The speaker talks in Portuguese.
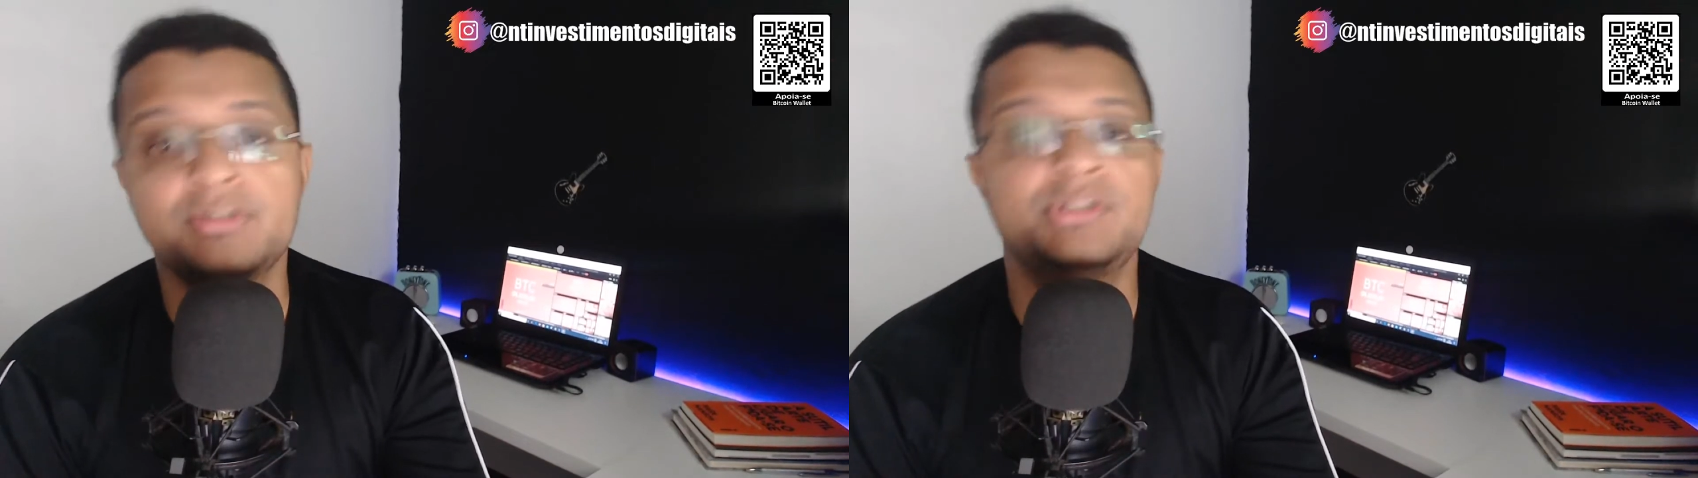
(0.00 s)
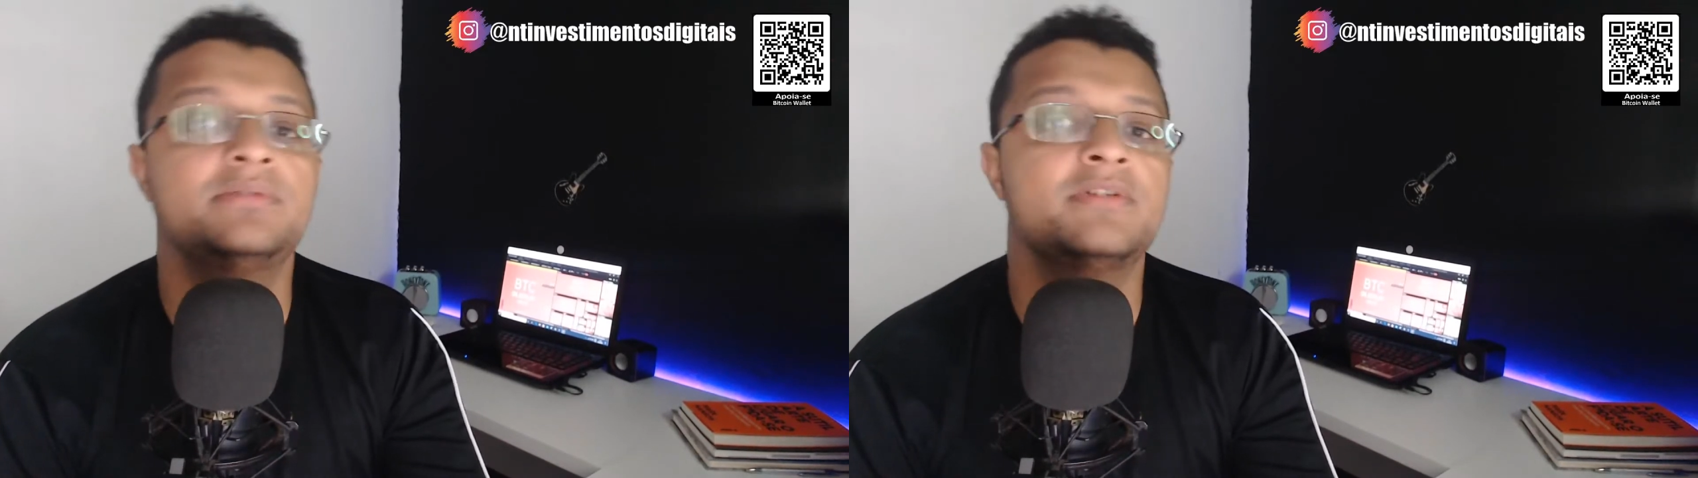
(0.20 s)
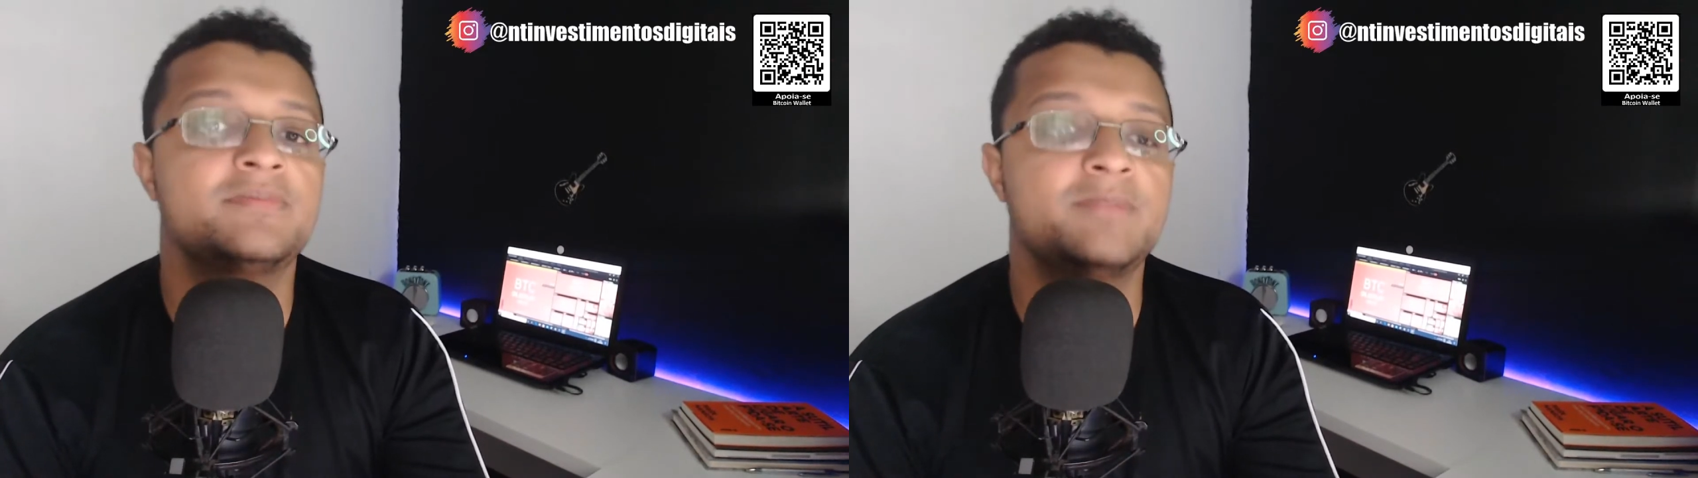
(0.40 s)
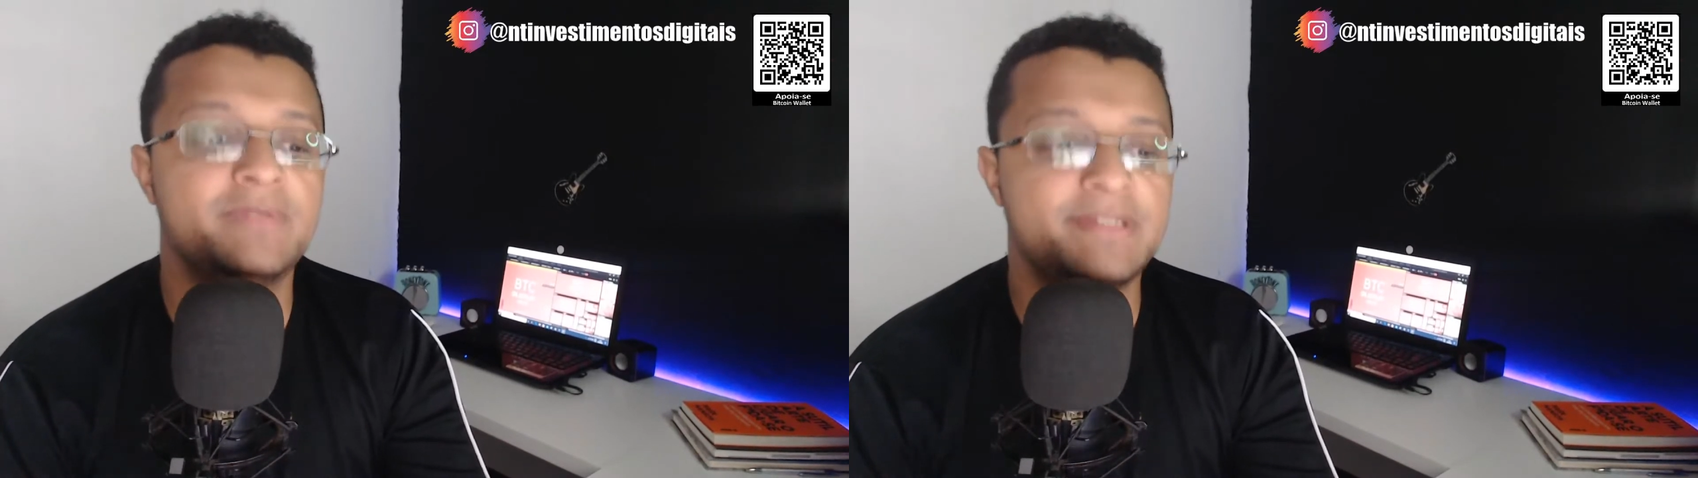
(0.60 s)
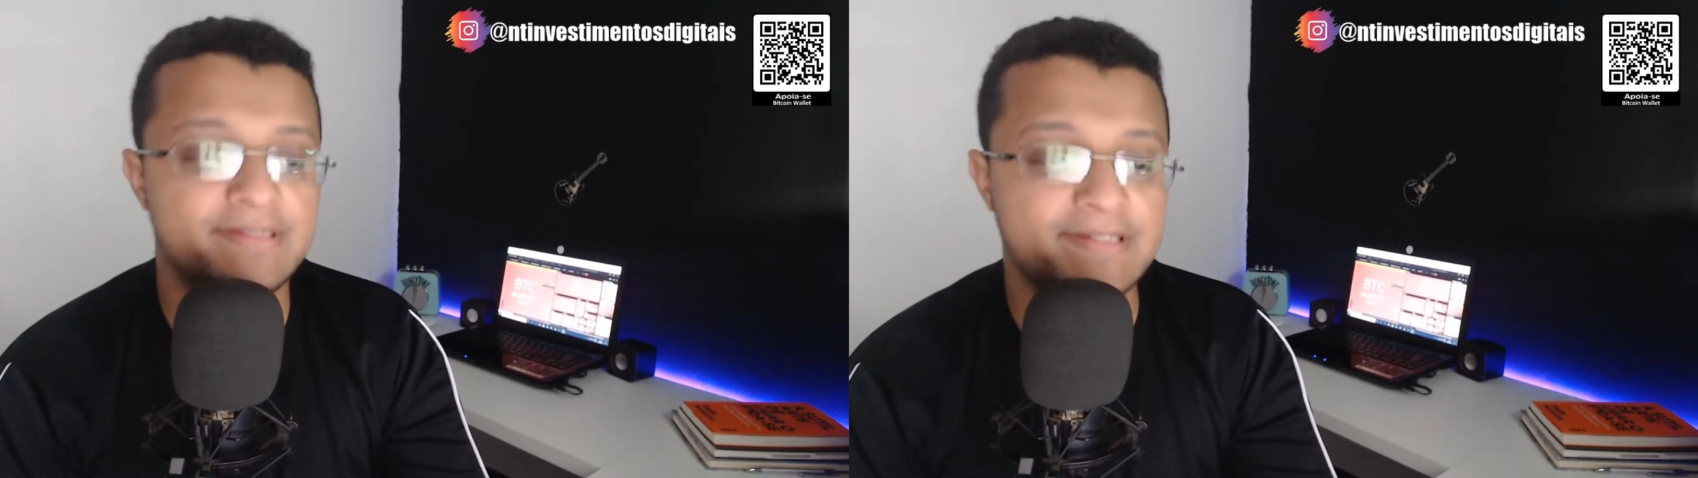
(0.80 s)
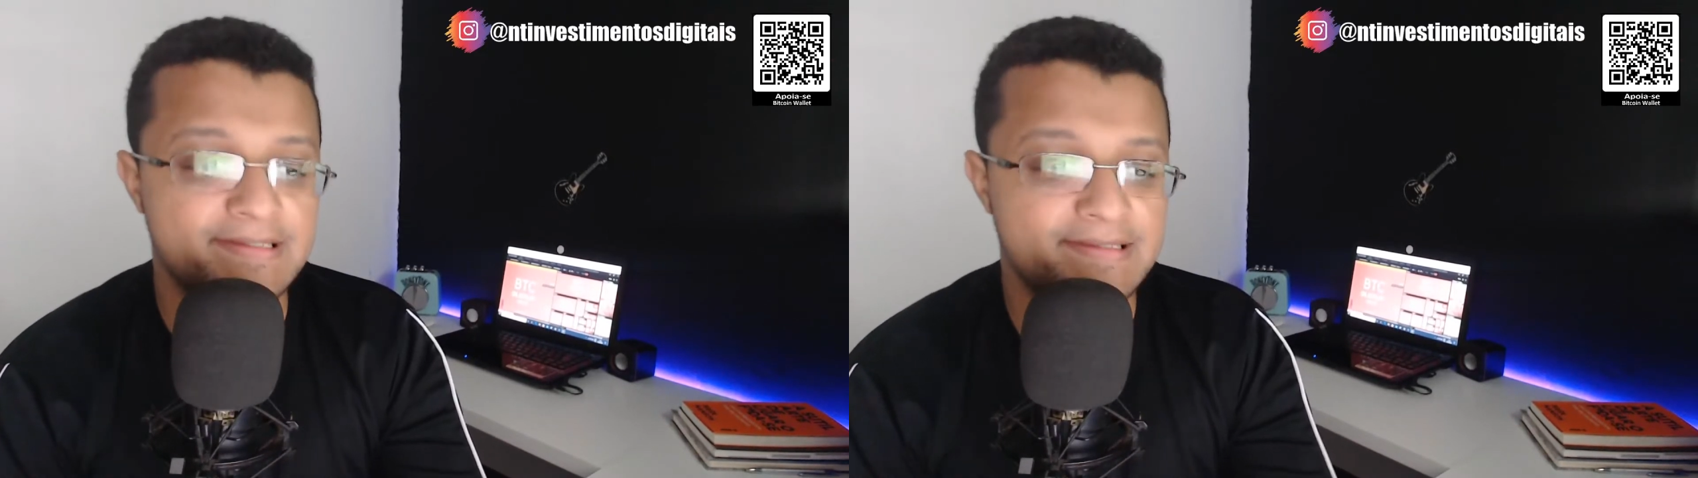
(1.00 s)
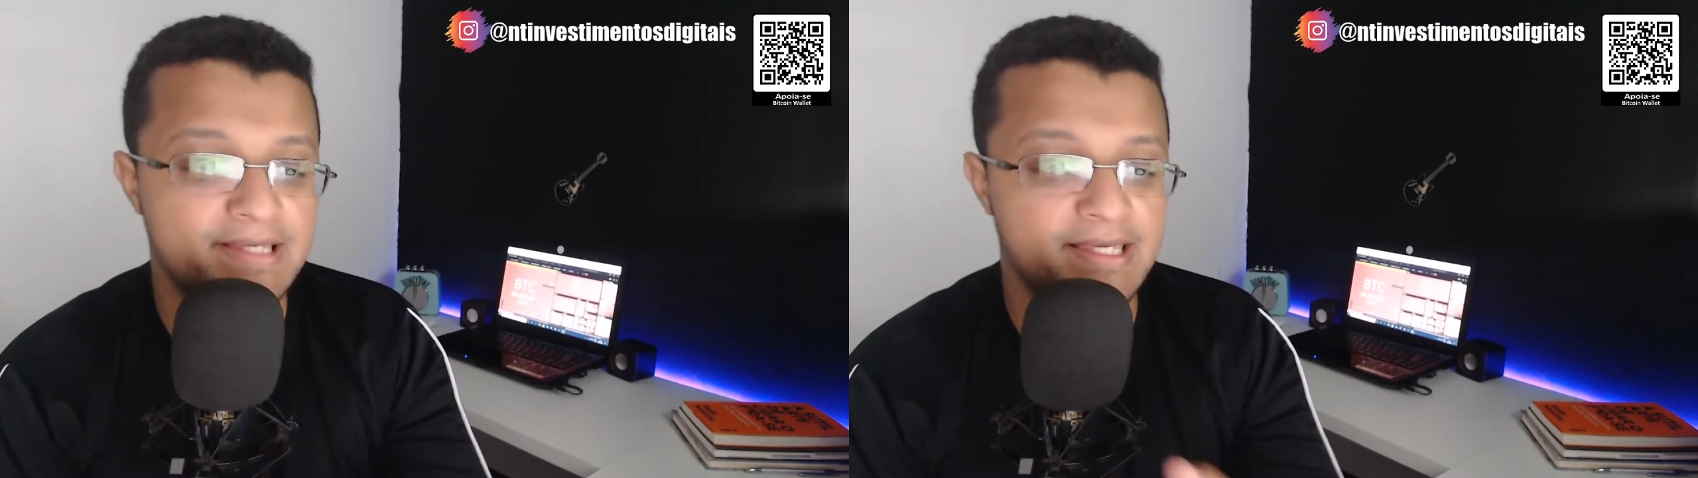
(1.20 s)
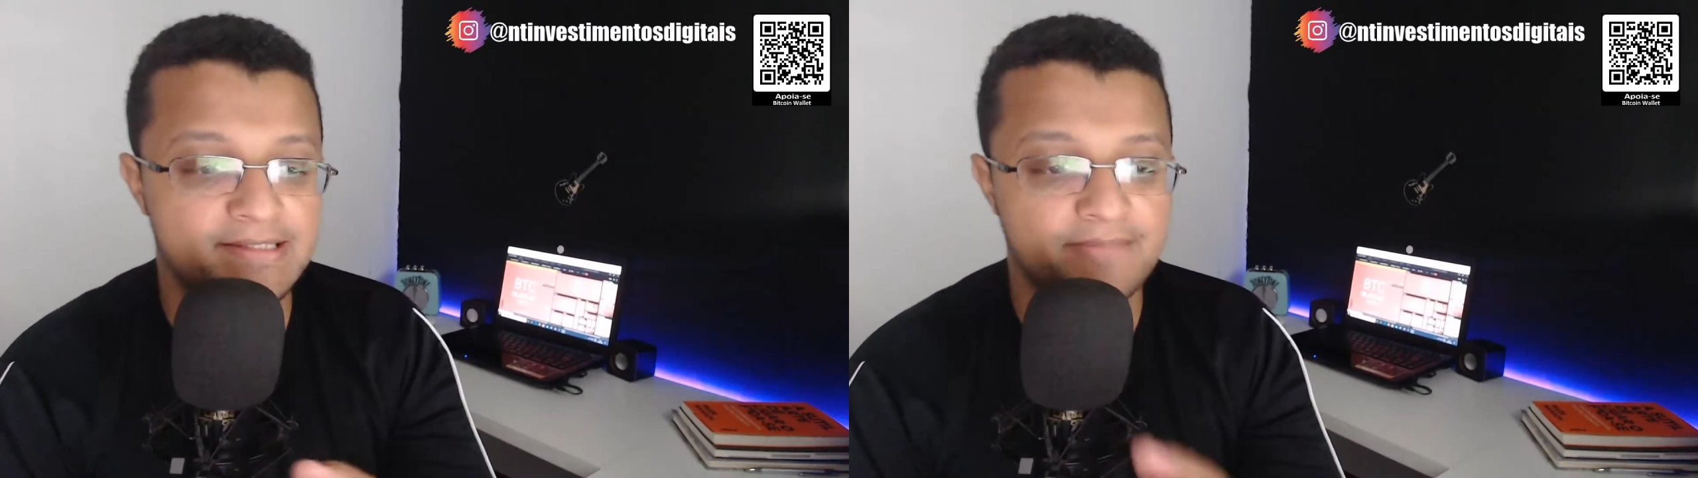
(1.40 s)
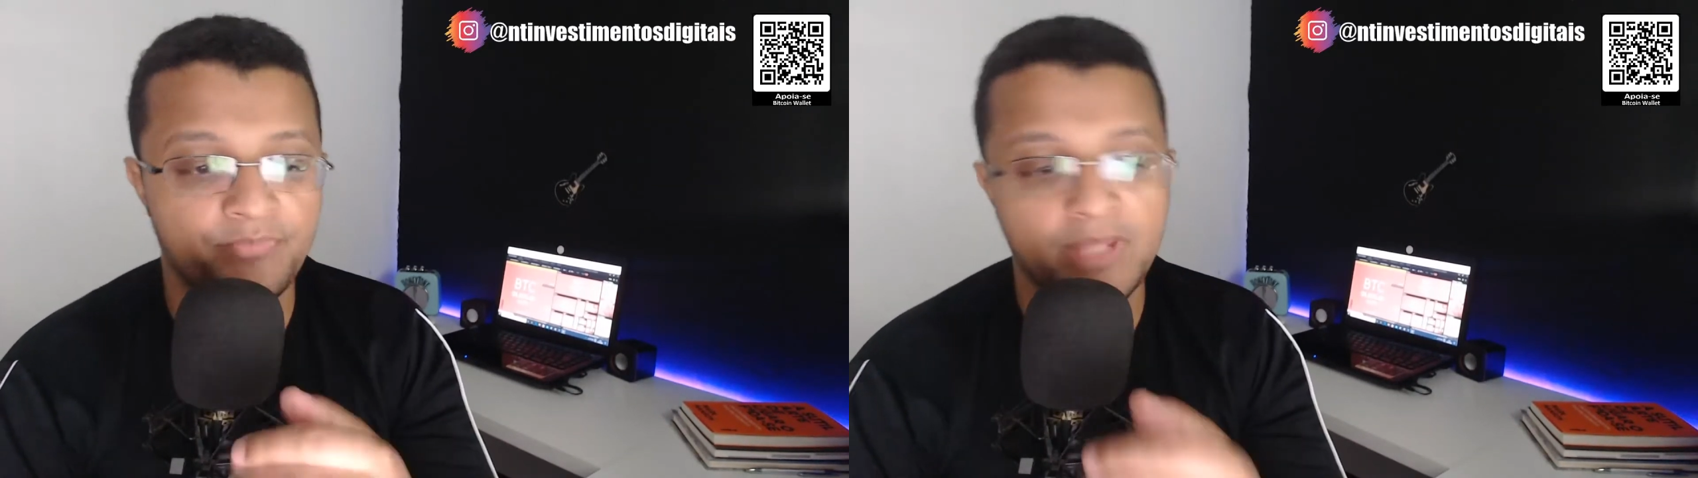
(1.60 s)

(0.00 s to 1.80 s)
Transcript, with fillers: de 2016.